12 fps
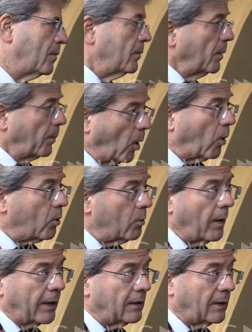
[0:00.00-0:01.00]
Mi
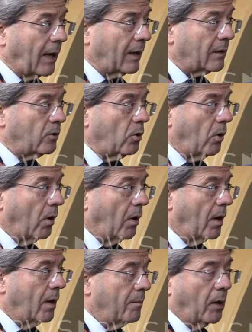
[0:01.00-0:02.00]
preoccupa il ritardo
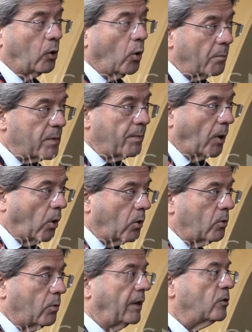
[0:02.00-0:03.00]
ma non mi
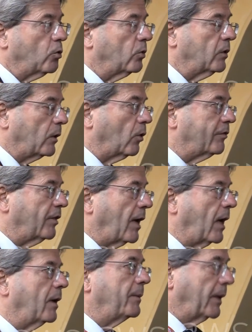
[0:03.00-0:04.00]
preoccupa il risultato
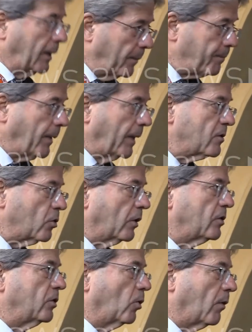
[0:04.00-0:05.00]
finale perché penso
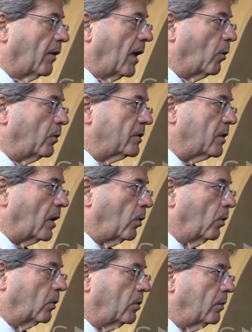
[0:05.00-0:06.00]
che si troverà questo
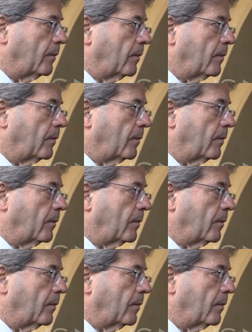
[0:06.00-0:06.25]
accordo.